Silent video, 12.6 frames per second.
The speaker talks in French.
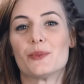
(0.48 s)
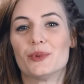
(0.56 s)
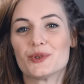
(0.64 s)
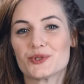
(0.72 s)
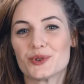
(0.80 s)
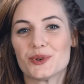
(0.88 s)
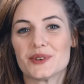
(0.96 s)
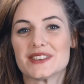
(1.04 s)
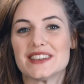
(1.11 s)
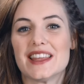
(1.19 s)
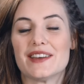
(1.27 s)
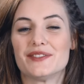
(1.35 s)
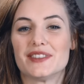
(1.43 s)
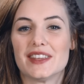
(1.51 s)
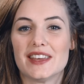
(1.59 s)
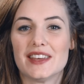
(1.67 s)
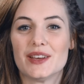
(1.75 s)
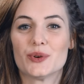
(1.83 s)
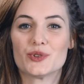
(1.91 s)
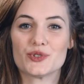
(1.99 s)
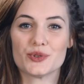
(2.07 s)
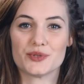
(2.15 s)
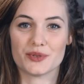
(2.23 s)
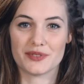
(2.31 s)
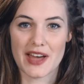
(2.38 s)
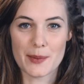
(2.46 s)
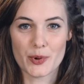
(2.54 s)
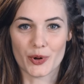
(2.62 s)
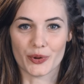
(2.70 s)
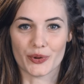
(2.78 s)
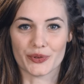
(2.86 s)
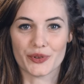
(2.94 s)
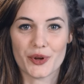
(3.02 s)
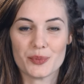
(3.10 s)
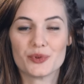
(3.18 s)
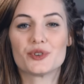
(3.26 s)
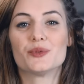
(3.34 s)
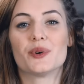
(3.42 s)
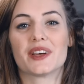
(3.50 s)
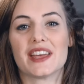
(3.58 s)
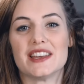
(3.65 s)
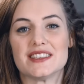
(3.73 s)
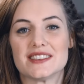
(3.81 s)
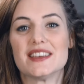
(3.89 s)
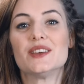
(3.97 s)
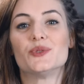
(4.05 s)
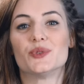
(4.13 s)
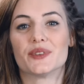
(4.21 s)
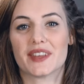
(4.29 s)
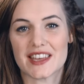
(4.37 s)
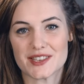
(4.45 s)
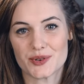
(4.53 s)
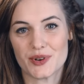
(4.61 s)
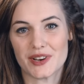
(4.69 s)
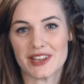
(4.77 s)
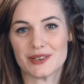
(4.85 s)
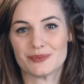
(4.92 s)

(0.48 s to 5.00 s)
Bonjour, c'est Daphné. Aujourd'hui, on va apprendre ensemble comment réaliser une tresse collée.